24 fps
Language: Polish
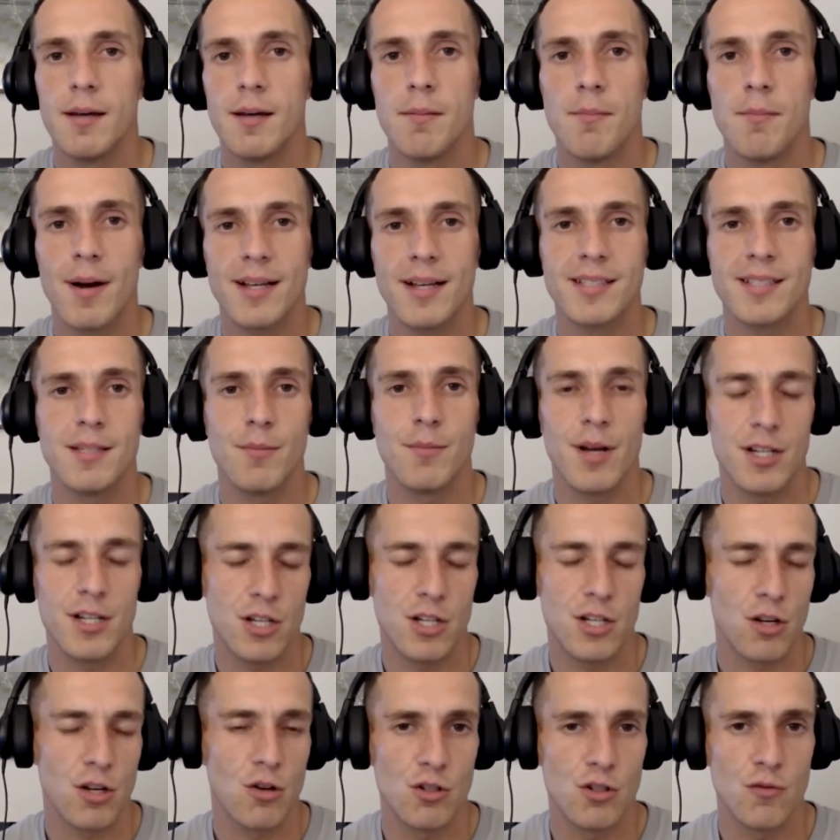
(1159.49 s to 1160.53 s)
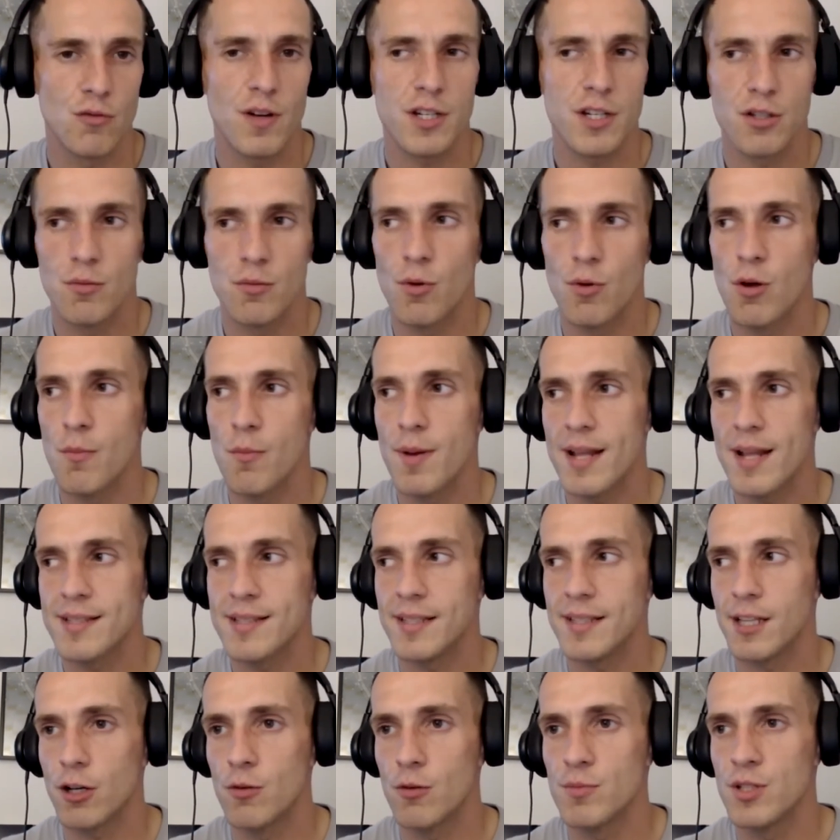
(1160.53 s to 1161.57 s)
maksyma, jeżeli chodzi właśnie o moją
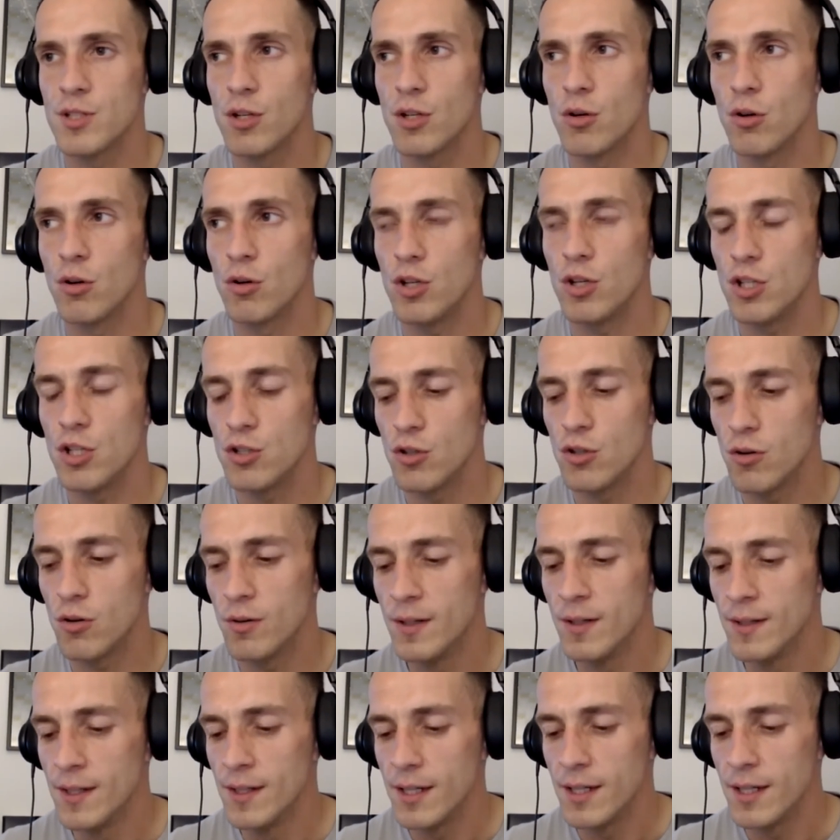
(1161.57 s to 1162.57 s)
pracę taką psychologiczną,